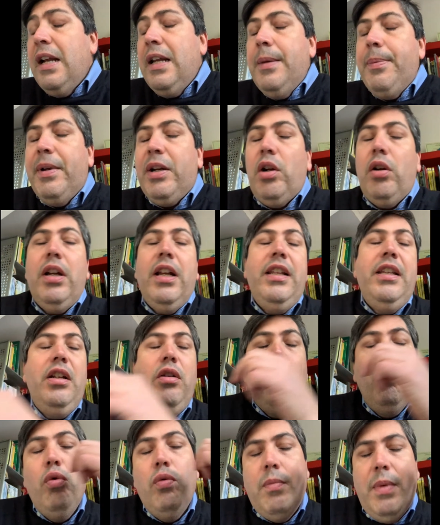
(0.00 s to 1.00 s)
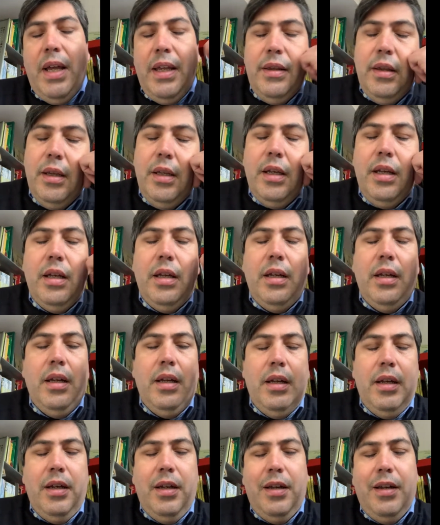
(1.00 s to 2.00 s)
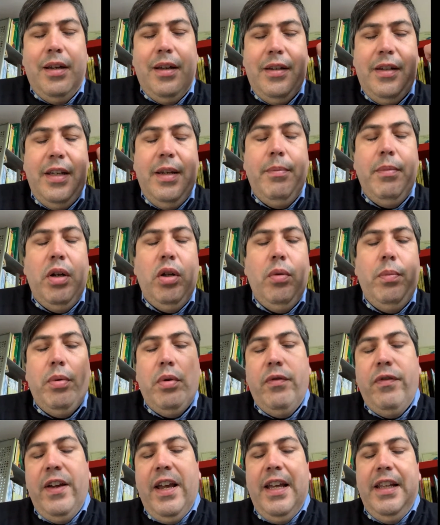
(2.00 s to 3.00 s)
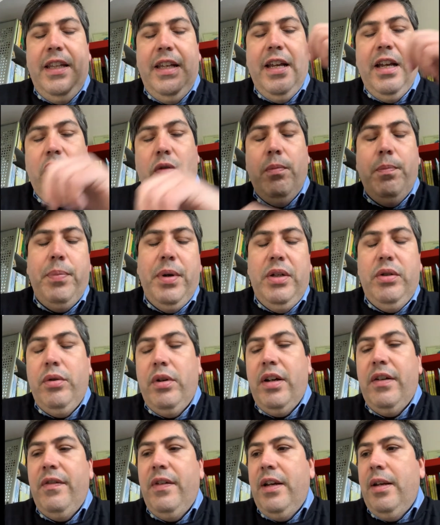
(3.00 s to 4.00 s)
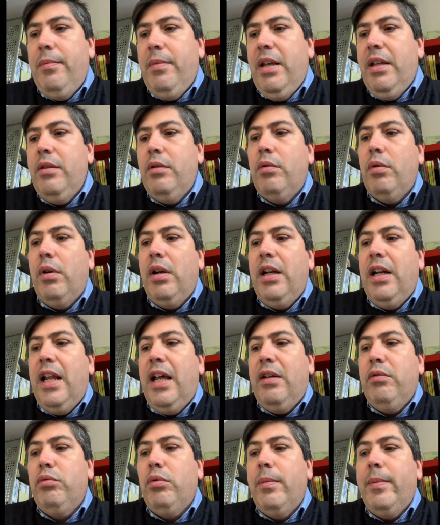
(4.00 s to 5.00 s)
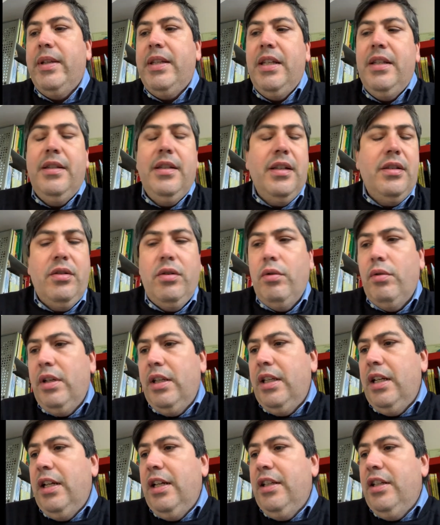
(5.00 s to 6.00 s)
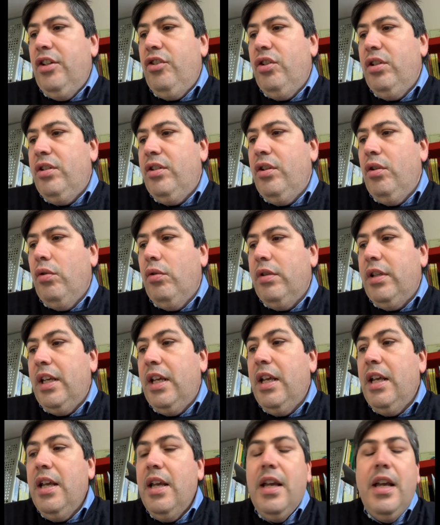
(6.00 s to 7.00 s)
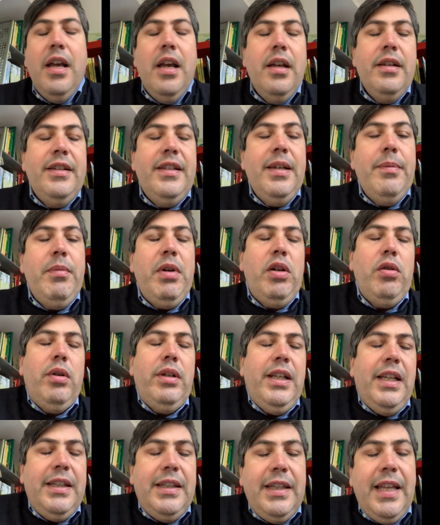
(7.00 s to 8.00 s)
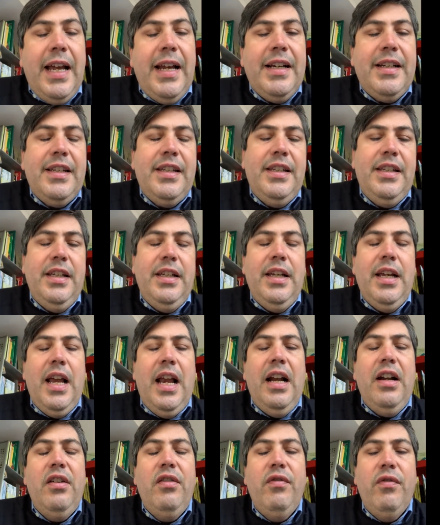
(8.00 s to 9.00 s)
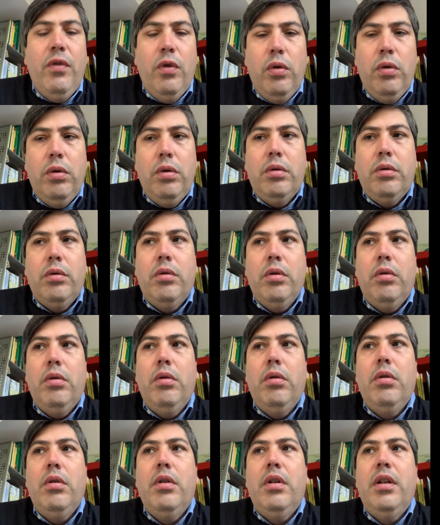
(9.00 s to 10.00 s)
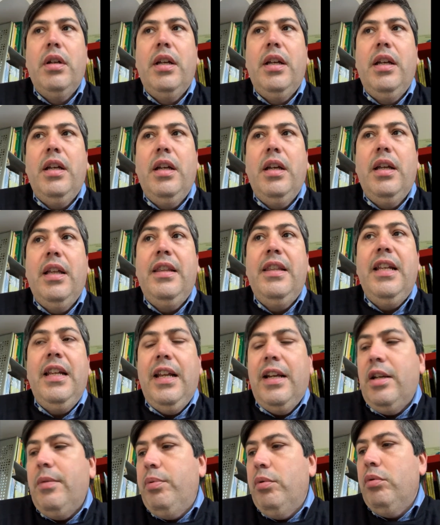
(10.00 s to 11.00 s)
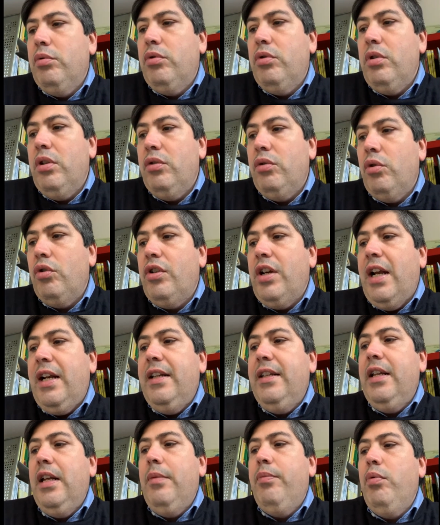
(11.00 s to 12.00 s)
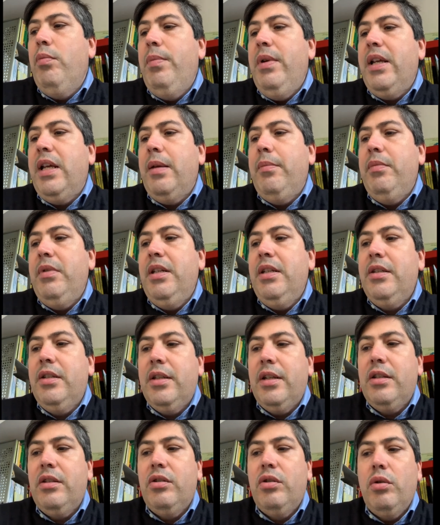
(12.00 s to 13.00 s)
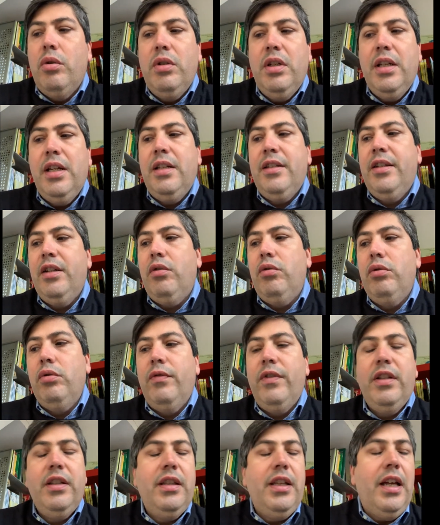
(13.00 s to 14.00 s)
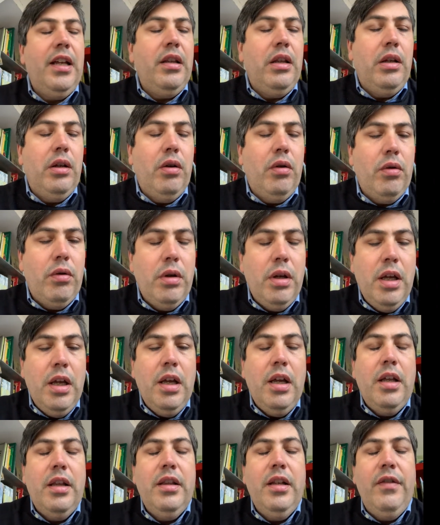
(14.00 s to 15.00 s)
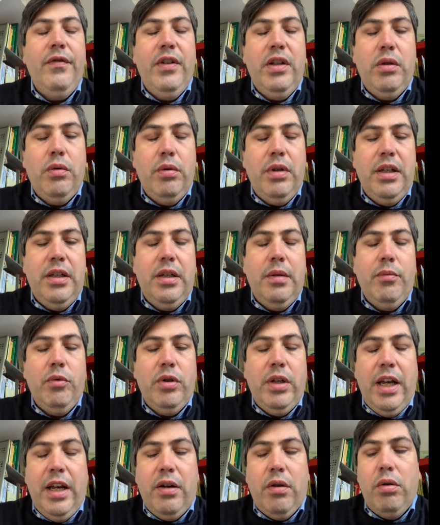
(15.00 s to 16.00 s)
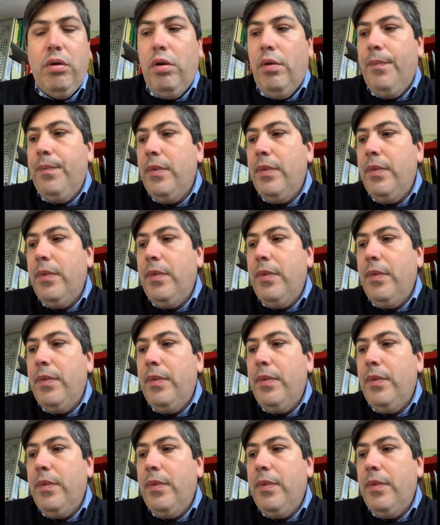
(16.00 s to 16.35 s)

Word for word: Le parole di Luhmann eh, sembrano profetiche, compreso il riferimento all'automatizzazione delle decisioni, sembrano adattarsi al volto eh, della riproduzione sociale delle pubbliche amministrazioni nel secondo ventennio del XXI secolo.